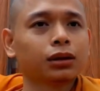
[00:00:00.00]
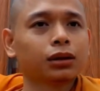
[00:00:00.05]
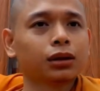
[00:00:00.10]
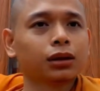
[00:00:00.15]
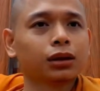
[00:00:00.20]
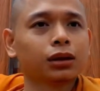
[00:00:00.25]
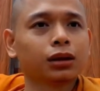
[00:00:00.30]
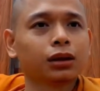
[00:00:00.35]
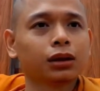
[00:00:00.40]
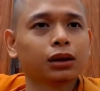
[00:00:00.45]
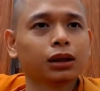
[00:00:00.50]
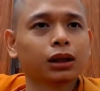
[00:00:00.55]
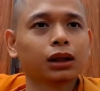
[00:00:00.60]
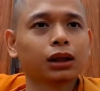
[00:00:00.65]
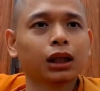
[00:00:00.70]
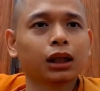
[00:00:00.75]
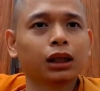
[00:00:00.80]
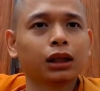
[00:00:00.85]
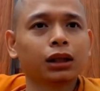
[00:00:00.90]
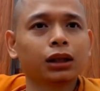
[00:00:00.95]
Ờ, cái
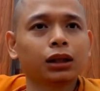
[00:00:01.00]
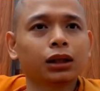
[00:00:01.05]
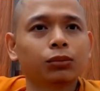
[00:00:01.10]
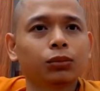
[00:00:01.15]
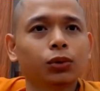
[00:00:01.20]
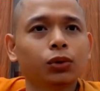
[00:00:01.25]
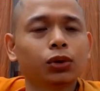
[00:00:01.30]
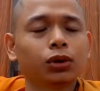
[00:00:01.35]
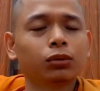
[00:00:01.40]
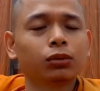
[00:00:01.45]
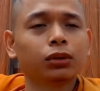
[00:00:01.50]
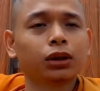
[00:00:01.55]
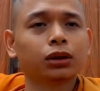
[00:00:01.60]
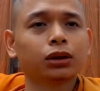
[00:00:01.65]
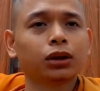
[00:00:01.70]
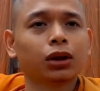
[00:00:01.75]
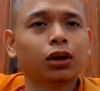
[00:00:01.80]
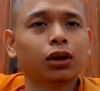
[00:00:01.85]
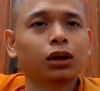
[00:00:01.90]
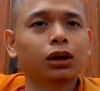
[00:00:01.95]
này đó muốn mà
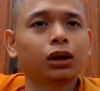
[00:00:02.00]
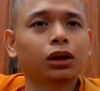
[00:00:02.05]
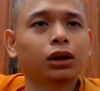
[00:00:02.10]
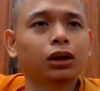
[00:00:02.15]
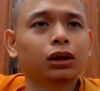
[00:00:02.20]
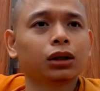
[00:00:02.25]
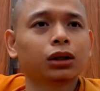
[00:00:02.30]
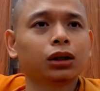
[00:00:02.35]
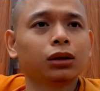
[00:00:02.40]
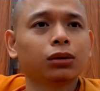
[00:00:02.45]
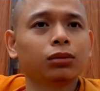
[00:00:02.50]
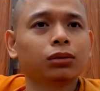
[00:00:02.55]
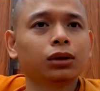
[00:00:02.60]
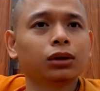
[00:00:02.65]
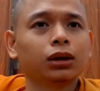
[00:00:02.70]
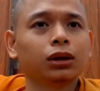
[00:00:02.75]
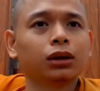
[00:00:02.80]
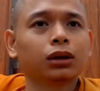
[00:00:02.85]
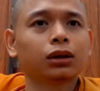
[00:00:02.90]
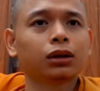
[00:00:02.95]
rõ hơn thì quý
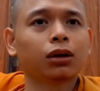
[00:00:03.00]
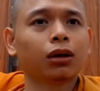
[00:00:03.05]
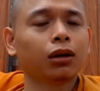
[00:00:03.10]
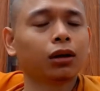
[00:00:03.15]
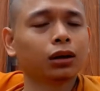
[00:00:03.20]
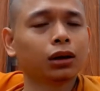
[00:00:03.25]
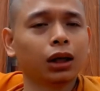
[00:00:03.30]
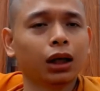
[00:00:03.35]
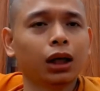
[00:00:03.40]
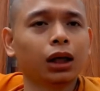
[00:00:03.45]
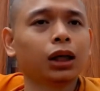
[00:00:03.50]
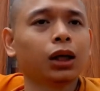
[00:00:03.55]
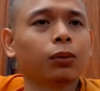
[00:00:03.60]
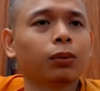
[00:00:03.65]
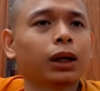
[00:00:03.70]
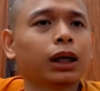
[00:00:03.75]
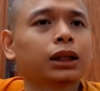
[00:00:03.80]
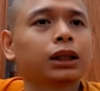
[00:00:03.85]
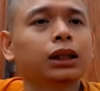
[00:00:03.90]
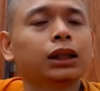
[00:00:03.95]
vị có thể học
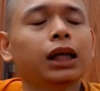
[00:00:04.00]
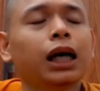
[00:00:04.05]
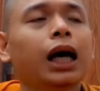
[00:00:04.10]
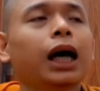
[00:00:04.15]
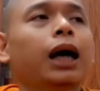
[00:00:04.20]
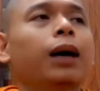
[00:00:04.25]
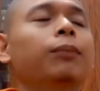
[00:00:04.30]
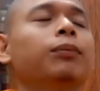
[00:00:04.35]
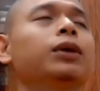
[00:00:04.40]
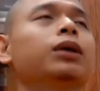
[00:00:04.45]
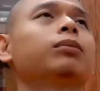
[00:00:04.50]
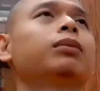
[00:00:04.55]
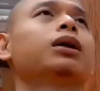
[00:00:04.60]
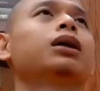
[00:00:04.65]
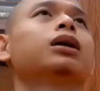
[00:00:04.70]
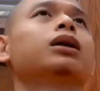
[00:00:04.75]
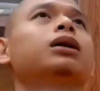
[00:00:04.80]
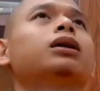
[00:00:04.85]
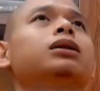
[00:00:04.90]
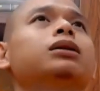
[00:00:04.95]
a tỳ đàm nhưng
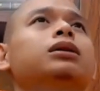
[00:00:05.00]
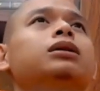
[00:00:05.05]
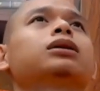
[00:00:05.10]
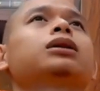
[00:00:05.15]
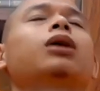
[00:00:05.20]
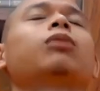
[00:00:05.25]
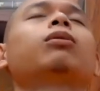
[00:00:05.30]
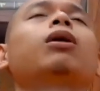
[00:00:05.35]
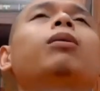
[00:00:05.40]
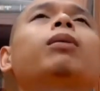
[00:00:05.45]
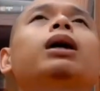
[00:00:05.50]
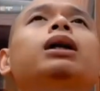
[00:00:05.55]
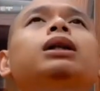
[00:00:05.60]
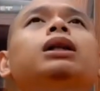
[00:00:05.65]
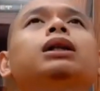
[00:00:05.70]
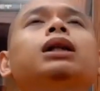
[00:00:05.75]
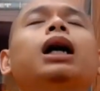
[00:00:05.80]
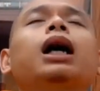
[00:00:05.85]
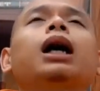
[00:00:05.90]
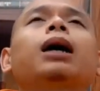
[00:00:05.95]
mà không học a
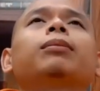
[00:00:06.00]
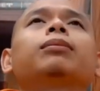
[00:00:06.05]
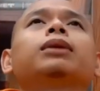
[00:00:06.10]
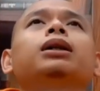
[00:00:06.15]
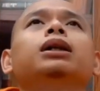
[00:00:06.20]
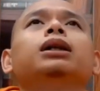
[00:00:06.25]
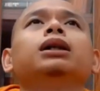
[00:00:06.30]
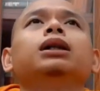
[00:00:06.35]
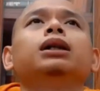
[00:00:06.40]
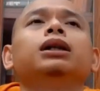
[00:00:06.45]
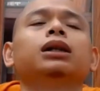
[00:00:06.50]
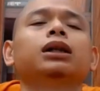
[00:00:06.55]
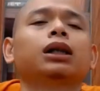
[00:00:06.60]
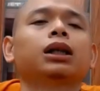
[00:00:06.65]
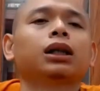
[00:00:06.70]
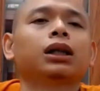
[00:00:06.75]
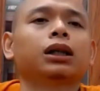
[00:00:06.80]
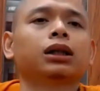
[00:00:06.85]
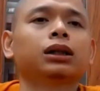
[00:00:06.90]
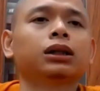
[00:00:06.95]
tỳ đàm thì
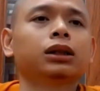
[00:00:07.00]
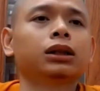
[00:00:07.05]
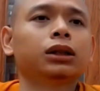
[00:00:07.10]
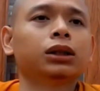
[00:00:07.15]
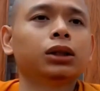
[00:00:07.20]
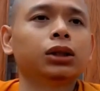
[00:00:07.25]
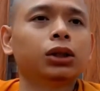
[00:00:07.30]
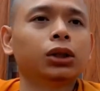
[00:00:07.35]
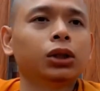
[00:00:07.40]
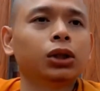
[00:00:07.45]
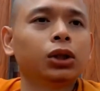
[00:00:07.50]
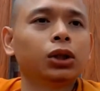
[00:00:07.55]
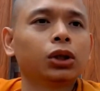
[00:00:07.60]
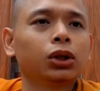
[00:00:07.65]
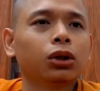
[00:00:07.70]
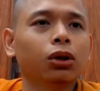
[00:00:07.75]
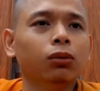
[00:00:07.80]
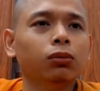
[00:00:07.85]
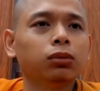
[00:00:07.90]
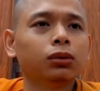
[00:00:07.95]
ờ,
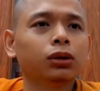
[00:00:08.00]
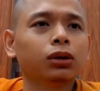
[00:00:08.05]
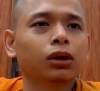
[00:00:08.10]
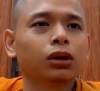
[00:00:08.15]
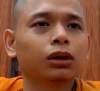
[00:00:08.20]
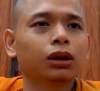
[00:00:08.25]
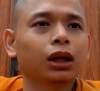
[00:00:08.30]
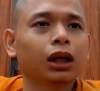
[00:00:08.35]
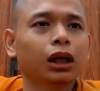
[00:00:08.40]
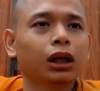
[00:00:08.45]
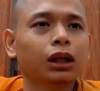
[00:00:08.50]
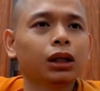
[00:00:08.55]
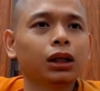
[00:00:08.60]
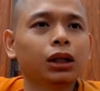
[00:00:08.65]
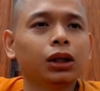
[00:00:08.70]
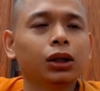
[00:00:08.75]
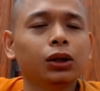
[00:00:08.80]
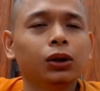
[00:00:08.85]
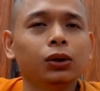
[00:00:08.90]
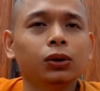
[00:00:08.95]
cũng có thể
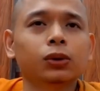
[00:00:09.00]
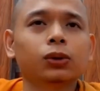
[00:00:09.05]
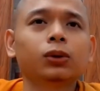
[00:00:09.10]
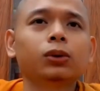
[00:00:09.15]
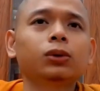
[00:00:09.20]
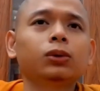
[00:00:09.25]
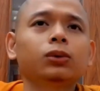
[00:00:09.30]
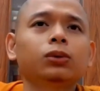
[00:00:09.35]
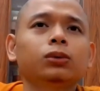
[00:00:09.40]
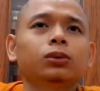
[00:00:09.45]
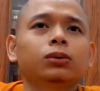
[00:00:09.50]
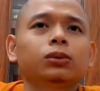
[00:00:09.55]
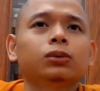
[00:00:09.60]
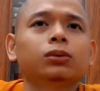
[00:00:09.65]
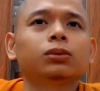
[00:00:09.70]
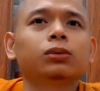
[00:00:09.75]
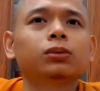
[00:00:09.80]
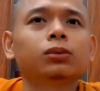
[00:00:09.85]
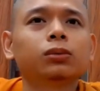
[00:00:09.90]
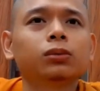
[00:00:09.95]
hiểu
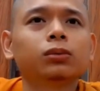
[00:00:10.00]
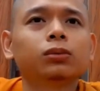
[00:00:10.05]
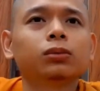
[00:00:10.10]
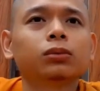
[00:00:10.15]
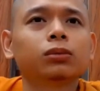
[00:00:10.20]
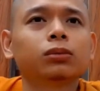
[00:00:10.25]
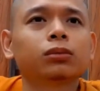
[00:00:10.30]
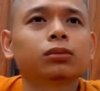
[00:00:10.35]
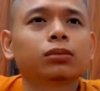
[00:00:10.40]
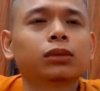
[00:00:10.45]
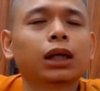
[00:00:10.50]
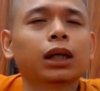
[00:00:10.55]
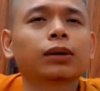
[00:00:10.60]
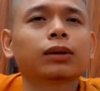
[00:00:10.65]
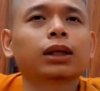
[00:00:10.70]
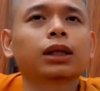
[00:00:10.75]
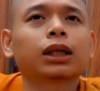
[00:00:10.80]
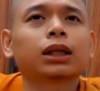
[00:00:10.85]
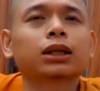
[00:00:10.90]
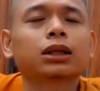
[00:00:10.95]
theo
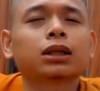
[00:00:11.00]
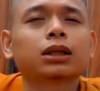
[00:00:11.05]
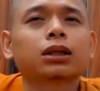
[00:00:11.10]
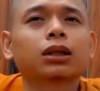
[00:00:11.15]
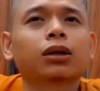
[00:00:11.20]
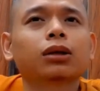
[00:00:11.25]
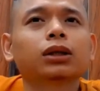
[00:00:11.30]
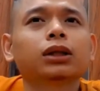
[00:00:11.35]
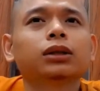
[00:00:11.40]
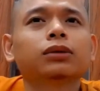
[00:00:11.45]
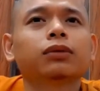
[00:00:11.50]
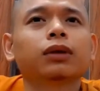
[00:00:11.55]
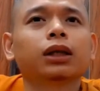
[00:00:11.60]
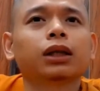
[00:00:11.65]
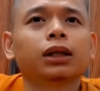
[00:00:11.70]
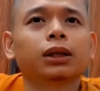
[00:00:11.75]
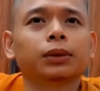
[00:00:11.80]
cái cách sư nói như vậy